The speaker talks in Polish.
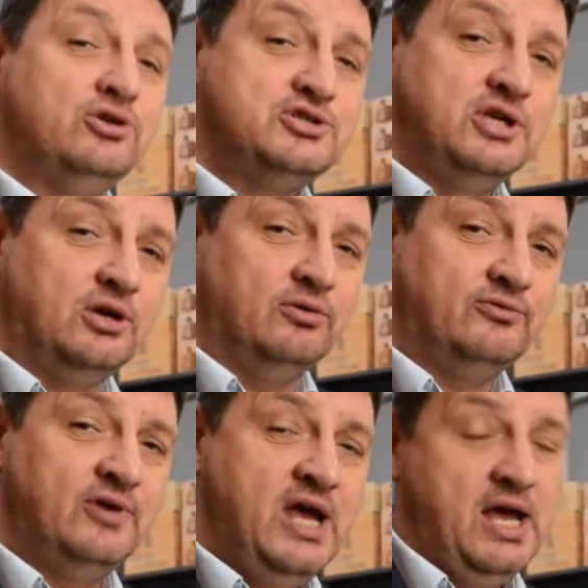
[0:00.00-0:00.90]
roczników
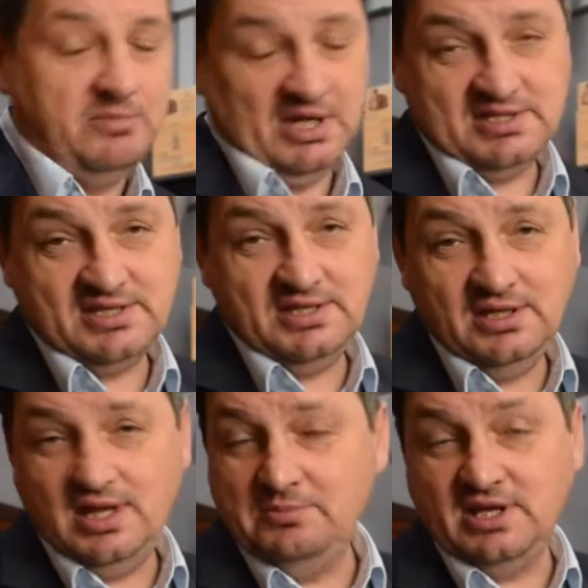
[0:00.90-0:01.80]
Między
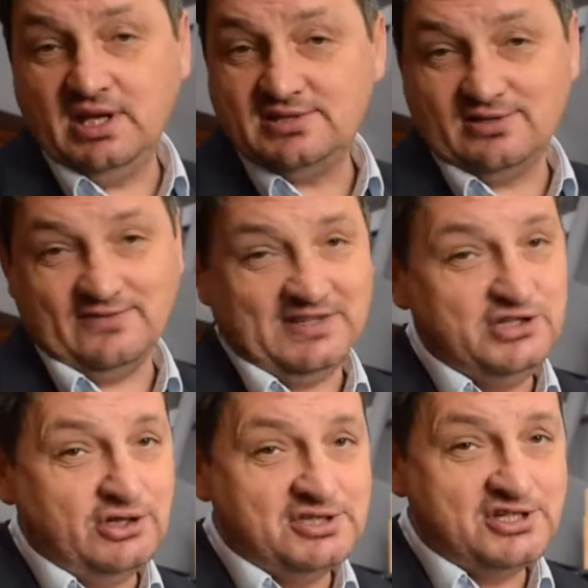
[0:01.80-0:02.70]
innymi jest to
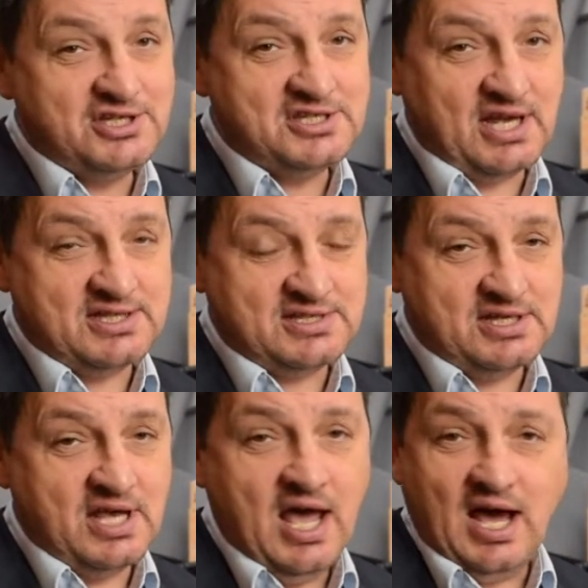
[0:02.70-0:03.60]

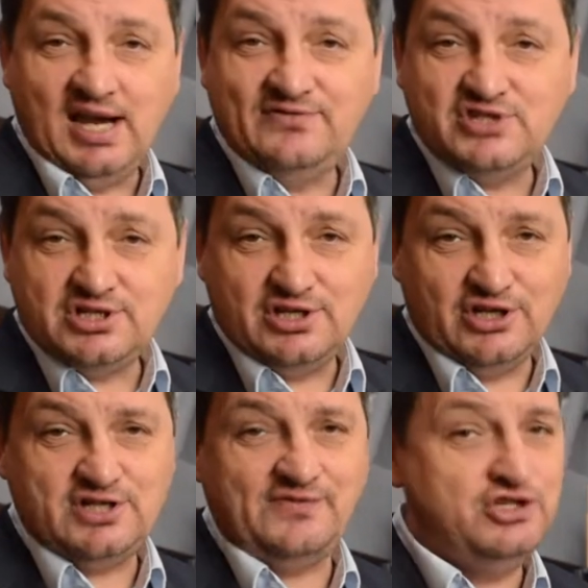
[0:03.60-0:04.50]
2016, ale wcześniej
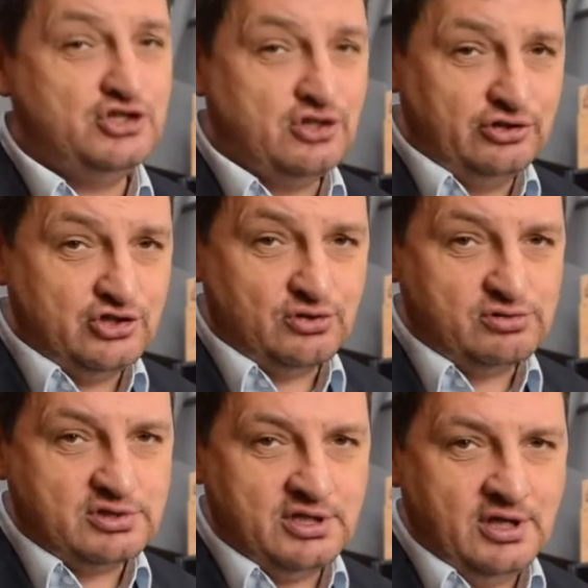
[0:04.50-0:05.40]

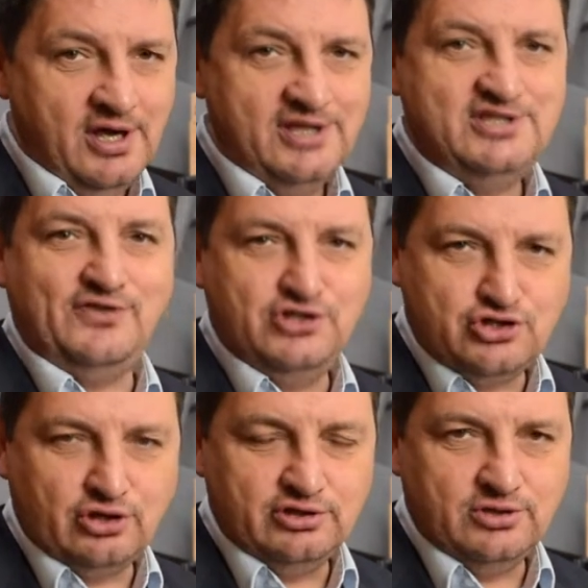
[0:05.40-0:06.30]
96,
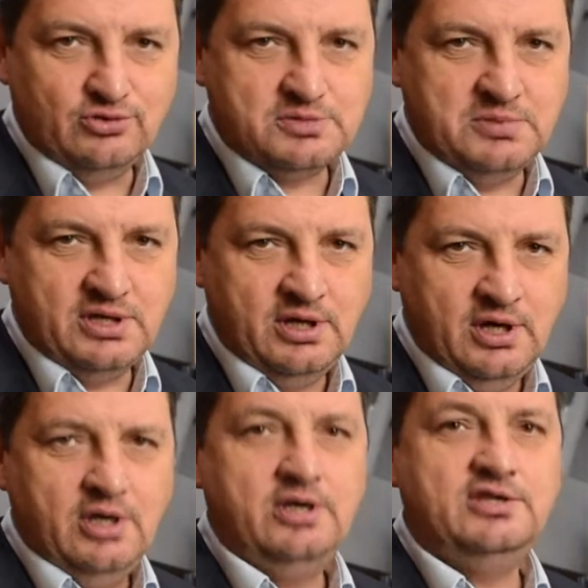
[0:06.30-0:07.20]
98
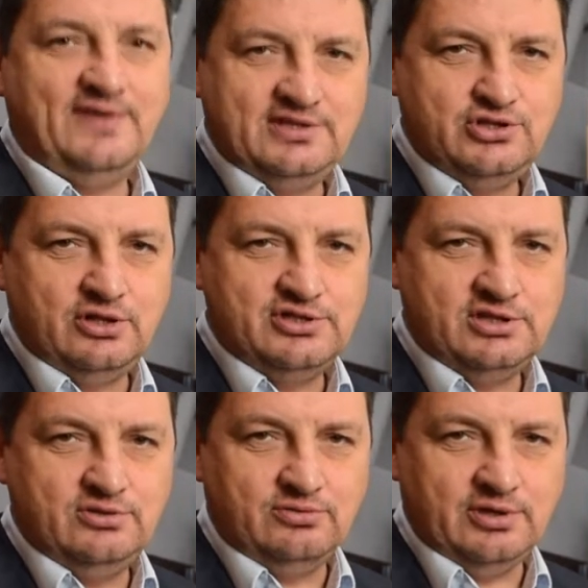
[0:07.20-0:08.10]
i 2002.